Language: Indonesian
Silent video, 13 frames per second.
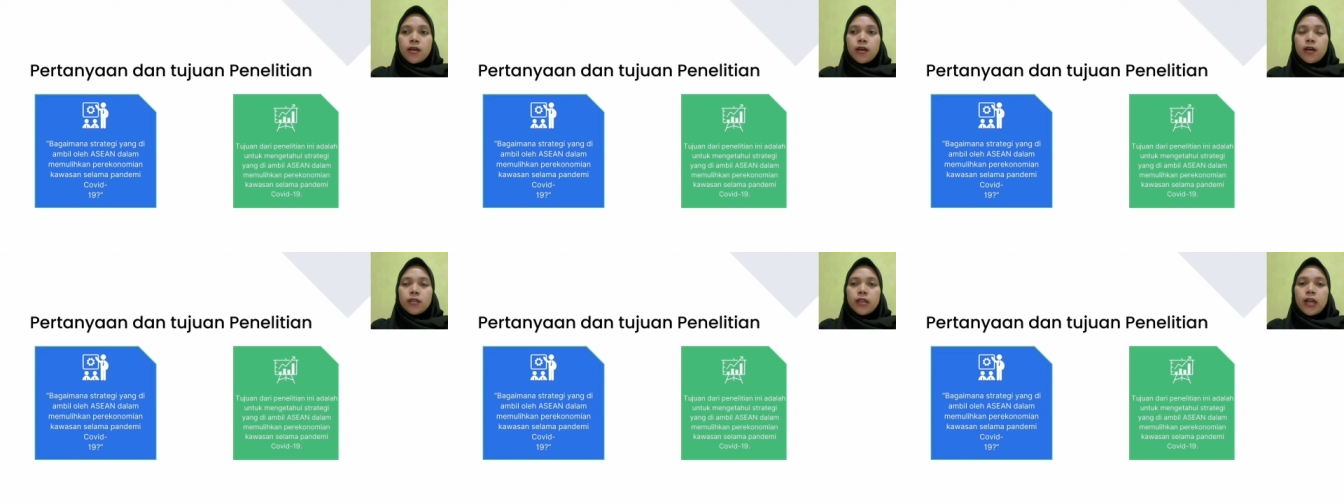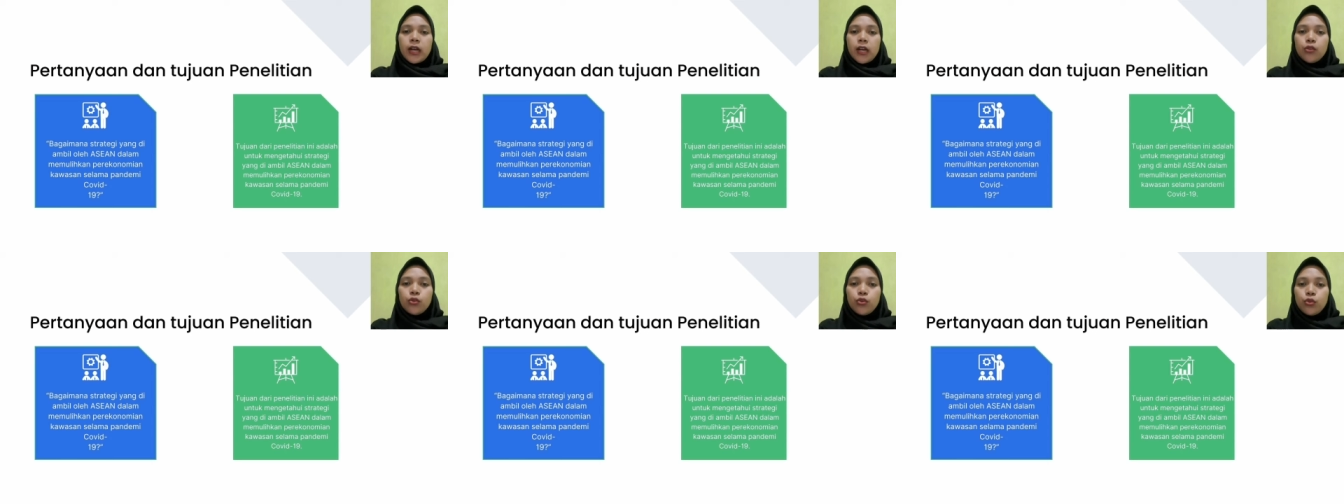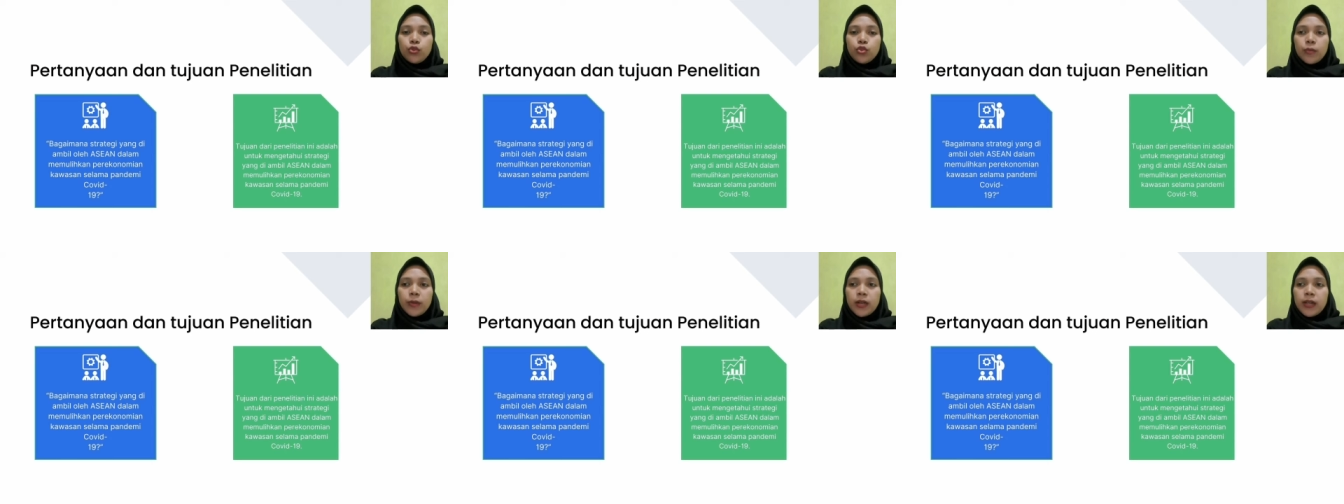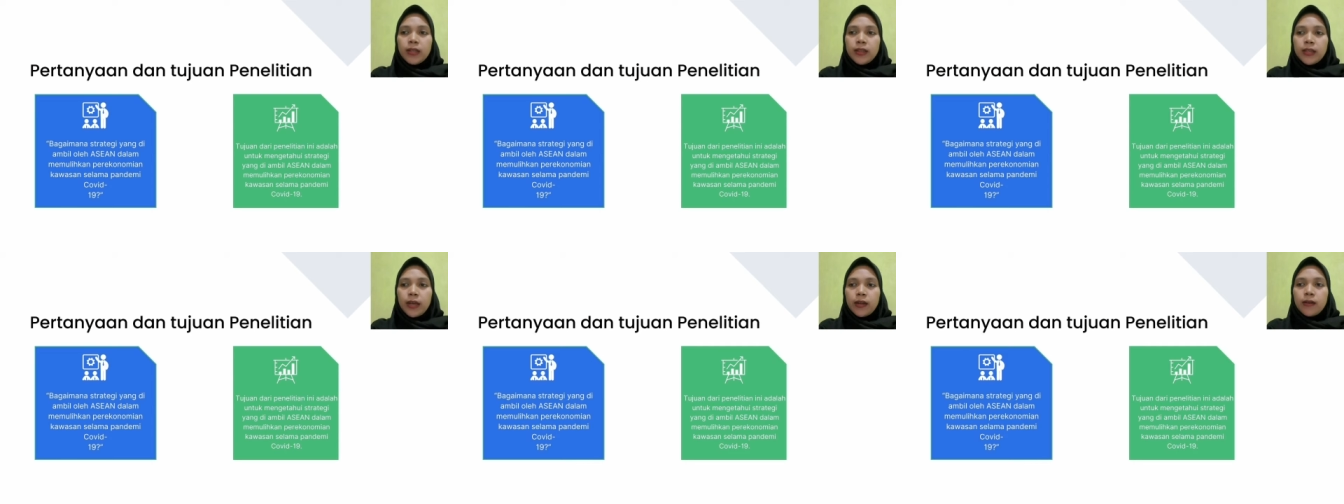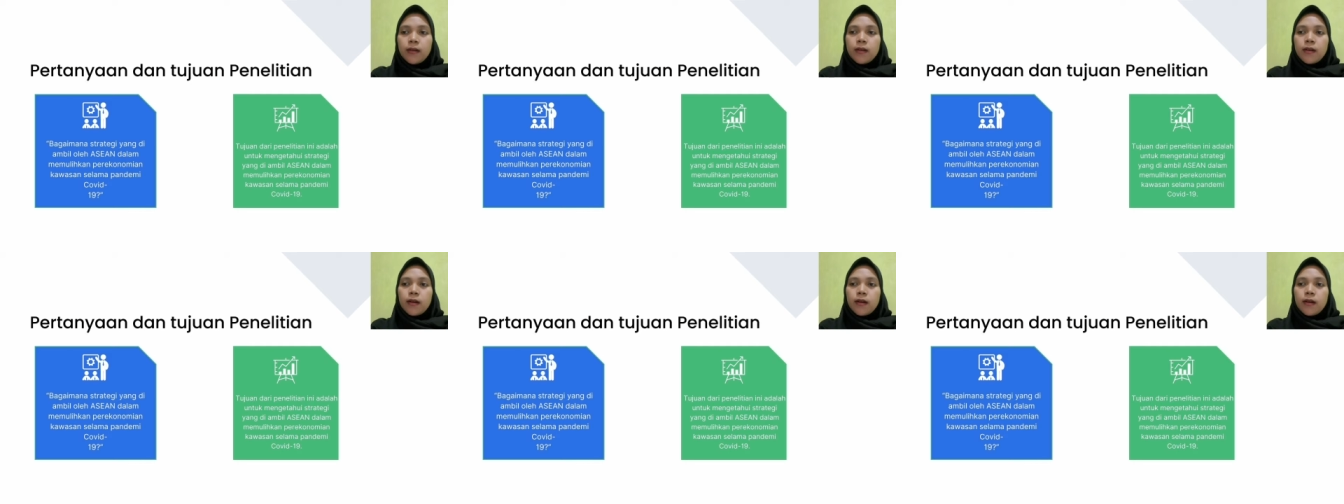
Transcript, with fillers: Eh, sedangkan untuk tujuan penelitian,